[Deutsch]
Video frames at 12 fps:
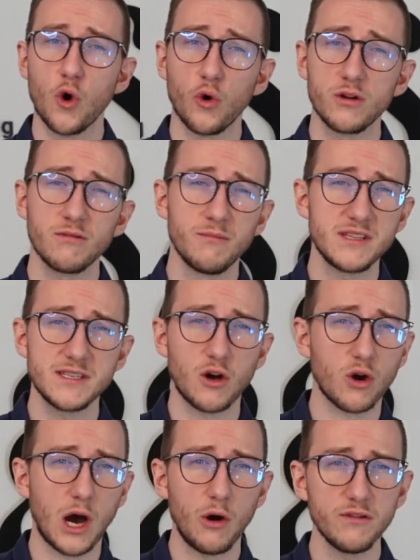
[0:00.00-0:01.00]
und so ein bisschen
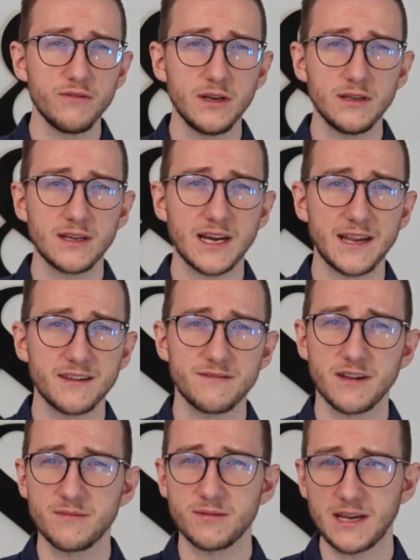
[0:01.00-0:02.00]
auch rausfinden kannst,
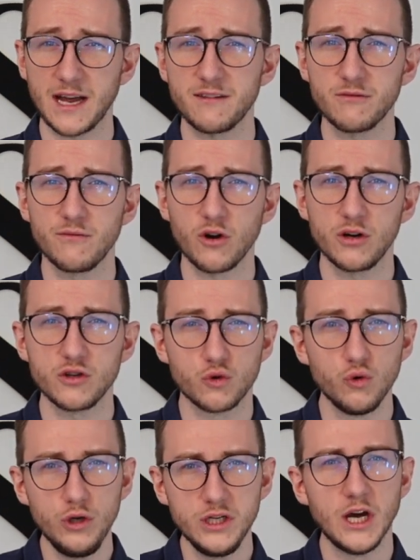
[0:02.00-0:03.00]
was kannst du wirklich
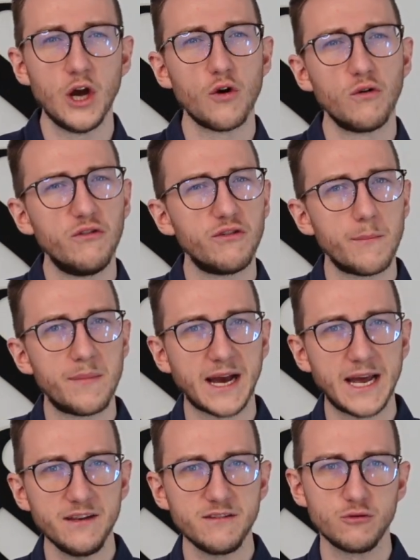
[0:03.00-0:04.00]
gut, wo
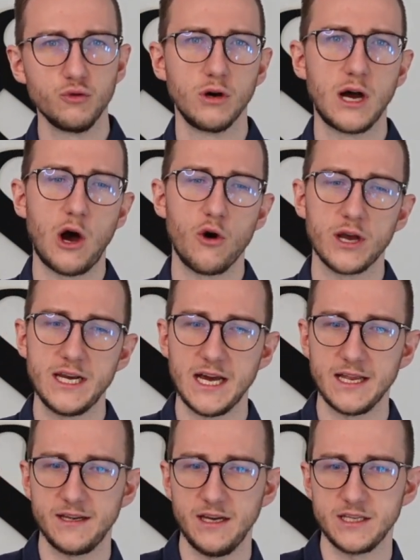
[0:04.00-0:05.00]
verbrennst du auch
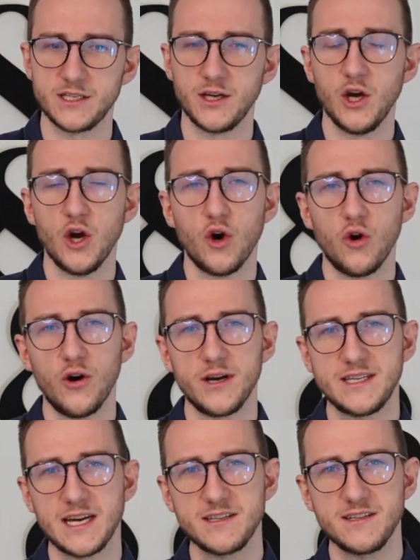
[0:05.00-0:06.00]
inhaltlich.
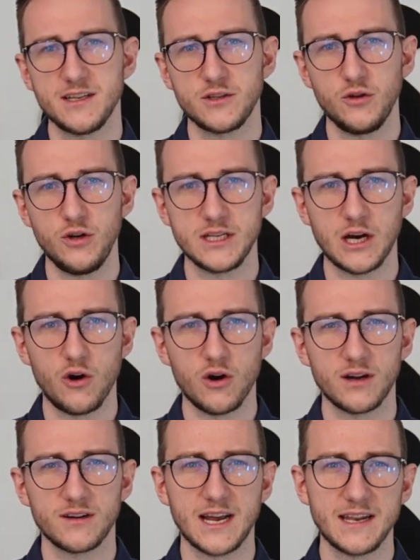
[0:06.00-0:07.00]
Und das ist natürlich auch
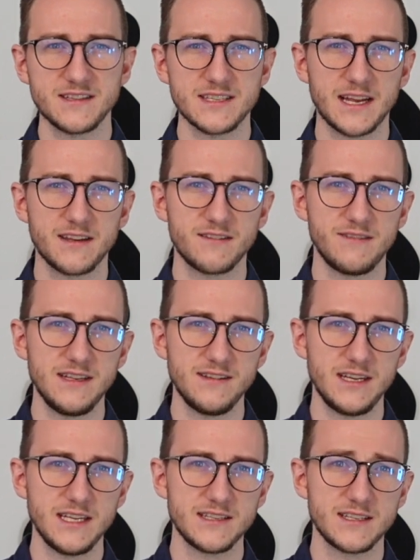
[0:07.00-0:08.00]
ein ganz, ganz
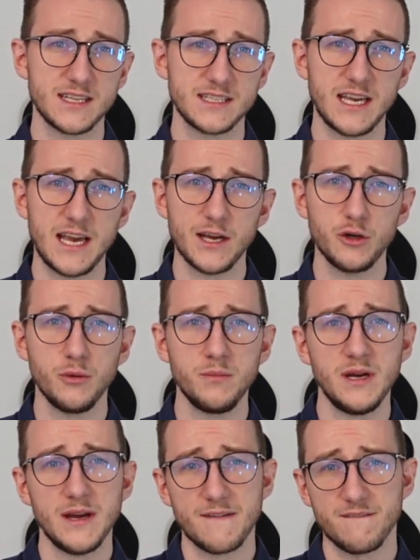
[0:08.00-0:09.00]
wesentliches
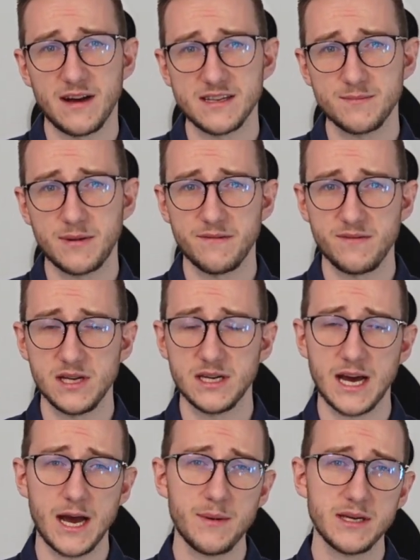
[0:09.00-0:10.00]
Kriterium, was bei vielen
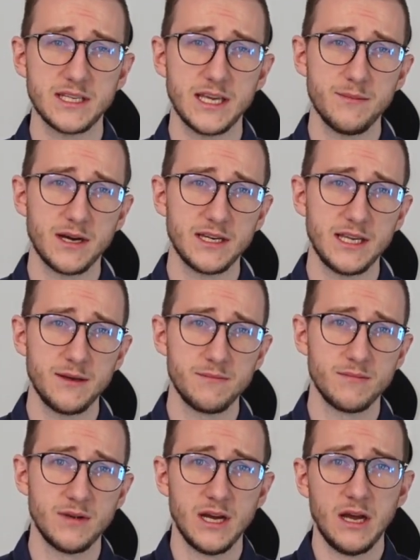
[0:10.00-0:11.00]
Arbeitgebern
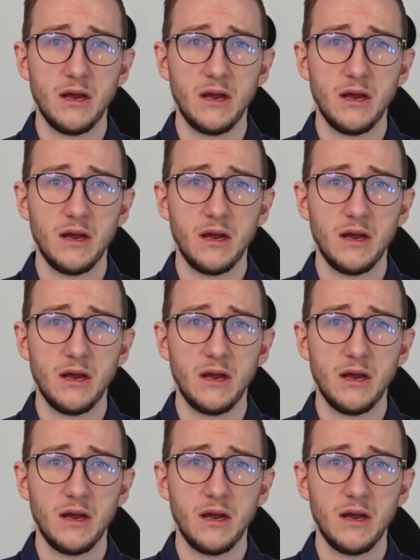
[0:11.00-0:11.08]
eben